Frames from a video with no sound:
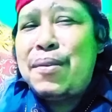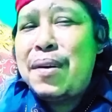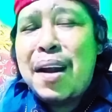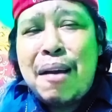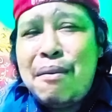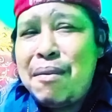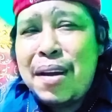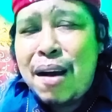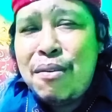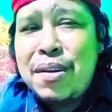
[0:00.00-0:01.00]
saudaraku
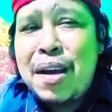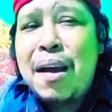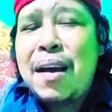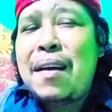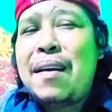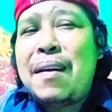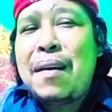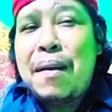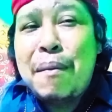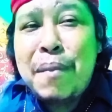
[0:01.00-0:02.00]
tidak usah
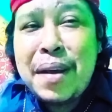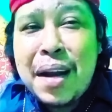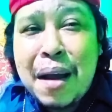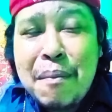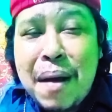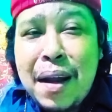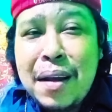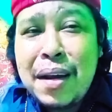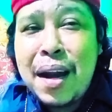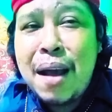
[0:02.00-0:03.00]
menyerang
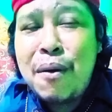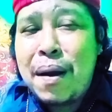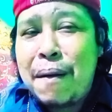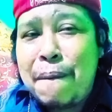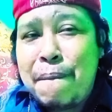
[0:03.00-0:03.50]
balik silawan